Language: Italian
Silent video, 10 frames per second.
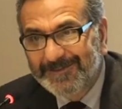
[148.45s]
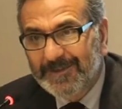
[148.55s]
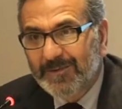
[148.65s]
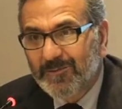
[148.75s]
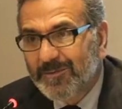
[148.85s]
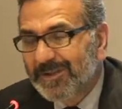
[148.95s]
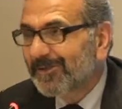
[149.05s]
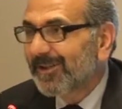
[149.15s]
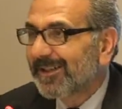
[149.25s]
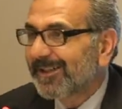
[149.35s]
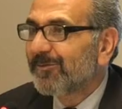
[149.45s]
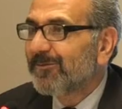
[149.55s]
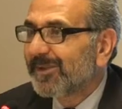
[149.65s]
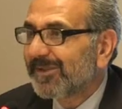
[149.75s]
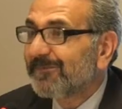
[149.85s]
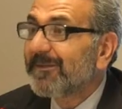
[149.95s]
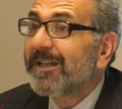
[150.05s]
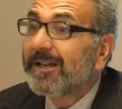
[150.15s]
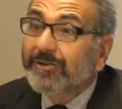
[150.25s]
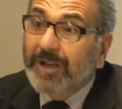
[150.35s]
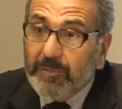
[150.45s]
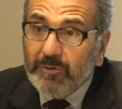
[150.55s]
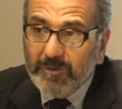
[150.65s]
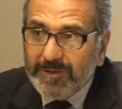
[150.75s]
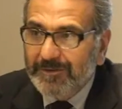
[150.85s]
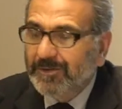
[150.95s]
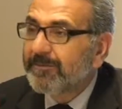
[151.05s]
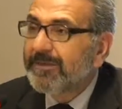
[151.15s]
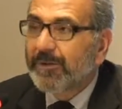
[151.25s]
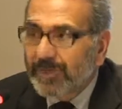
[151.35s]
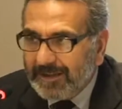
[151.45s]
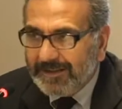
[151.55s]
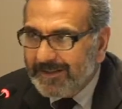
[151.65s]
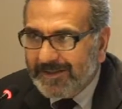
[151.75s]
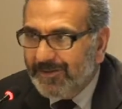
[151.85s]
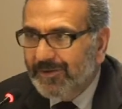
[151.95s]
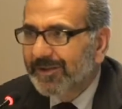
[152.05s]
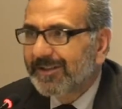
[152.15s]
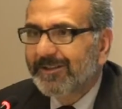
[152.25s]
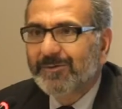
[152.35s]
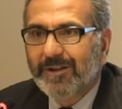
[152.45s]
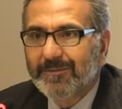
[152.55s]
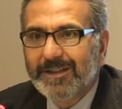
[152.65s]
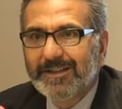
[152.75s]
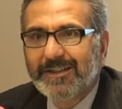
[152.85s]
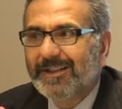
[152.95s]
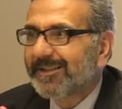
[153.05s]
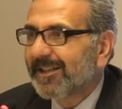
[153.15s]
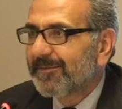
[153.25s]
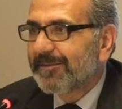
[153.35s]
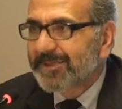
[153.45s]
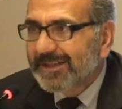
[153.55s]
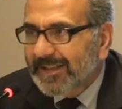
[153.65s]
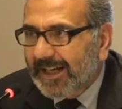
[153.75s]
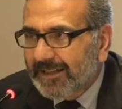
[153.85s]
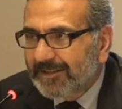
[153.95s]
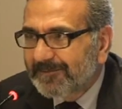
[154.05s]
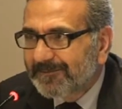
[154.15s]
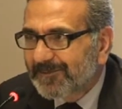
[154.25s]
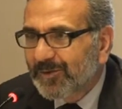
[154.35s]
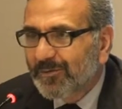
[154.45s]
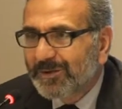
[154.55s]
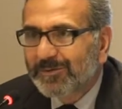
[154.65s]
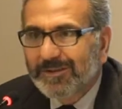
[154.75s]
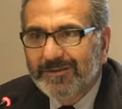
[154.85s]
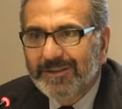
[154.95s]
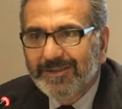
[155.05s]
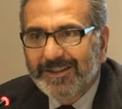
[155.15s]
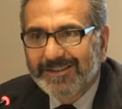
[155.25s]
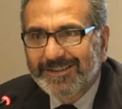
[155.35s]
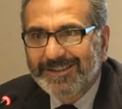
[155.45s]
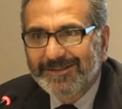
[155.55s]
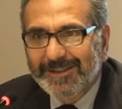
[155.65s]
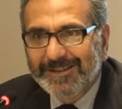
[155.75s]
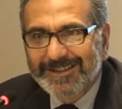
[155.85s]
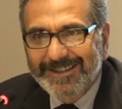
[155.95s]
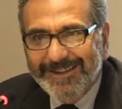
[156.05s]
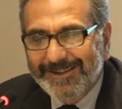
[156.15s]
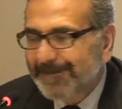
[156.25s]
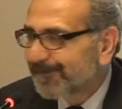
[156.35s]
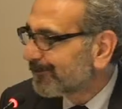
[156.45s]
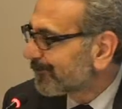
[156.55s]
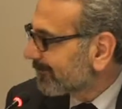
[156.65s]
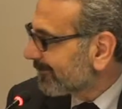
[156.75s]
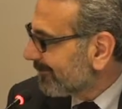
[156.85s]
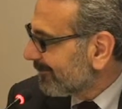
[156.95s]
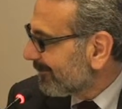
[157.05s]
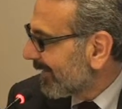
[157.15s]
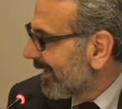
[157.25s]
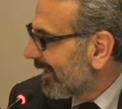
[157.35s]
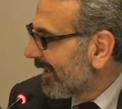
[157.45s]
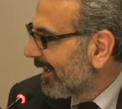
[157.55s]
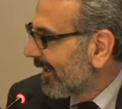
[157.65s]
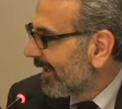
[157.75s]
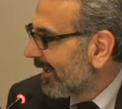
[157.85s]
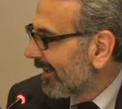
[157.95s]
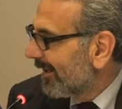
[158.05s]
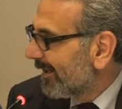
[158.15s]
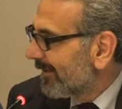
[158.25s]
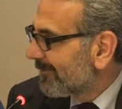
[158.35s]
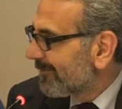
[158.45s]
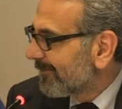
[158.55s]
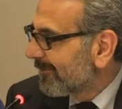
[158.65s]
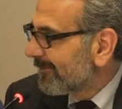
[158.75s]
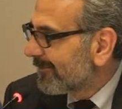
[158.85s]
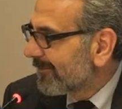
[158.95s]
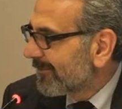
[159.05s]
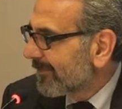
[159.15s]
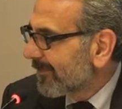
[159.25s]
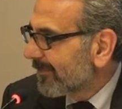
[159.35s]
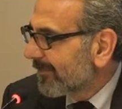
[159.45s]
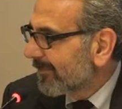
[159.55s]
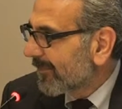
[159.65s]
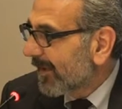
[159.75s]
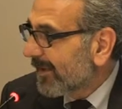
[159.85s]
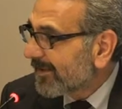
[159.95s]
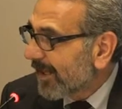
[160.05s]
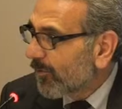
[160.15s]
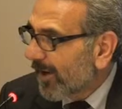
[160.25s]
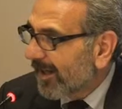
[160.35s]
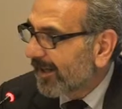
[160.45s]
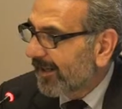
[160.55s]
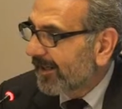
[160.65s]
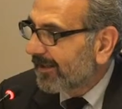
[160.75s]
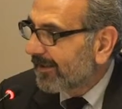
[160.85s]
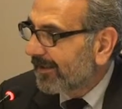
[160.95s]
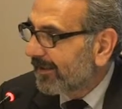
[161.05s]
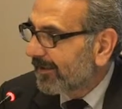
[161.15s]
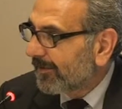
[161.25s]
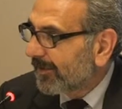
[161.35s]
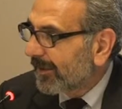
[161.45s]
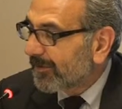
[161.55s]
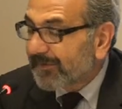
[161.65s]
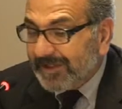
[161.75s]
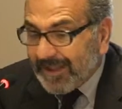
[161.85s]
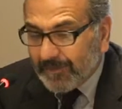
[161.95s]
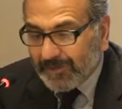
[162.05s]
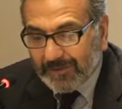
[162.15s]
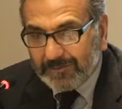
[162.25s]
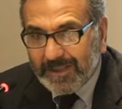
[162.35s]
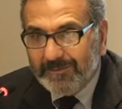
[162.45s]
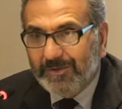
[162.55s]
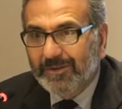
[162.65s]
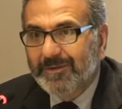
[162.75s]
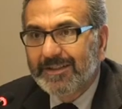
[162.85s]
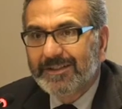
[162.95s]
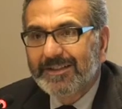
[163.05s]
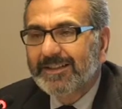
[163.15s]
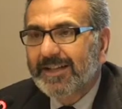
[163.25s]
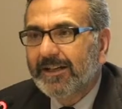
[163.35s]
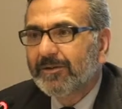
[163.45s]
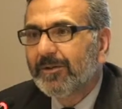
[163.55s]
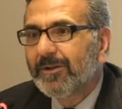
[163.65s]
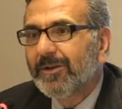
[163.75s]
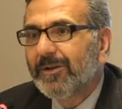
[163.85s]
in un momento anche complesso. Siamo in un momento di minore attenzione naturalmente ai temi ambientali, come tutte le fasi, le fasi di crisi. E, e siamo anche, e qui vediamo se è un tema solamente italiano,